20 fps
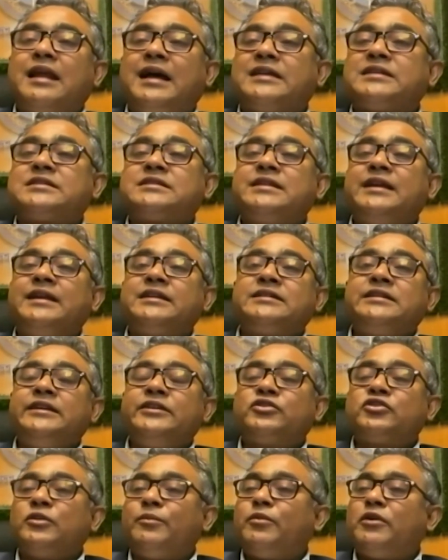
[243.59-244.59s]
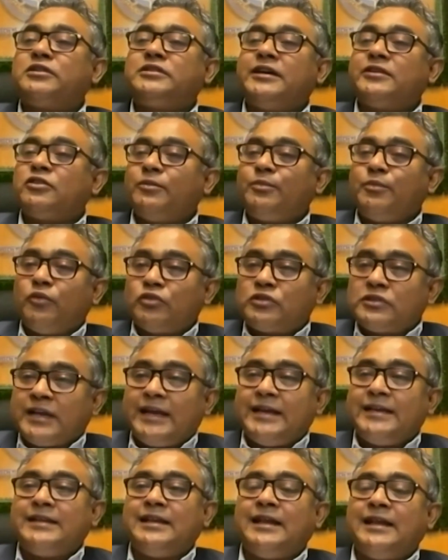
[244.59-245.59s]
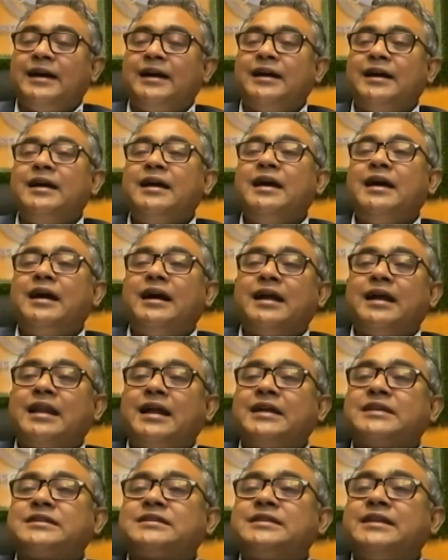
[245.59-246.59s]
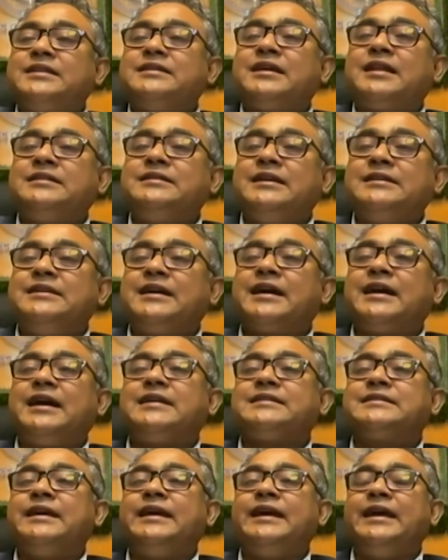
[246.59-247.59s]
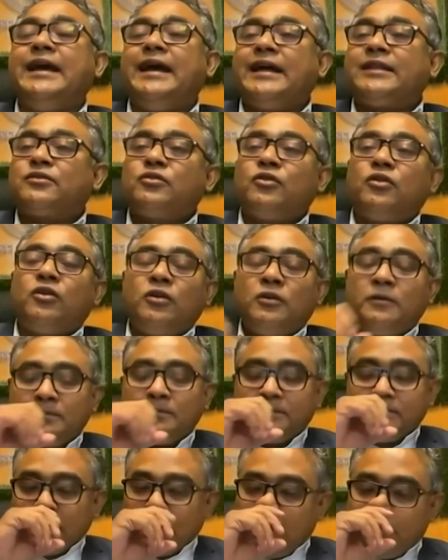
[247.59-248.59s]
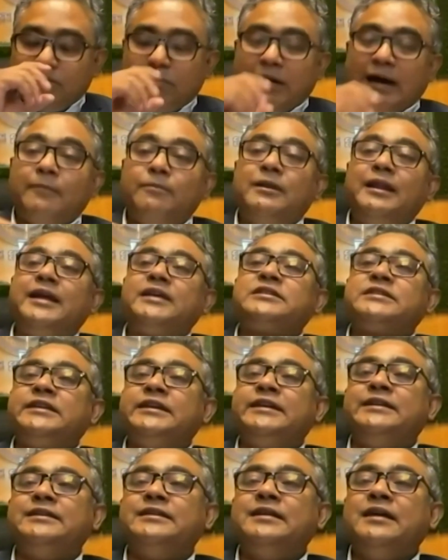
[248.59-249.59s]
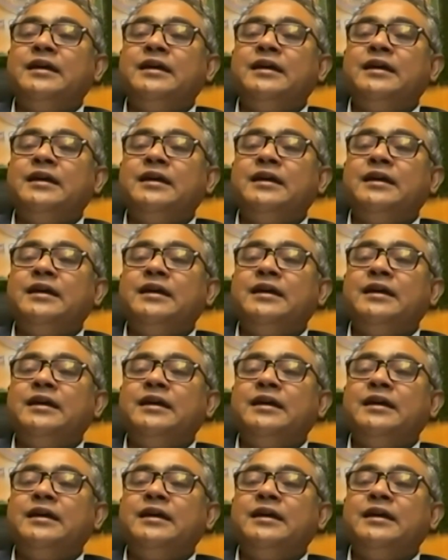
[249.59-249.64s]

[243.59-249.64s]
রাষ্ট্রের শীর্ষ পর্যায়ে তো পৌঁছাই না আর রাষ্ট্রের যারা যে জায়গায় আছে এত ভাবলেশহীন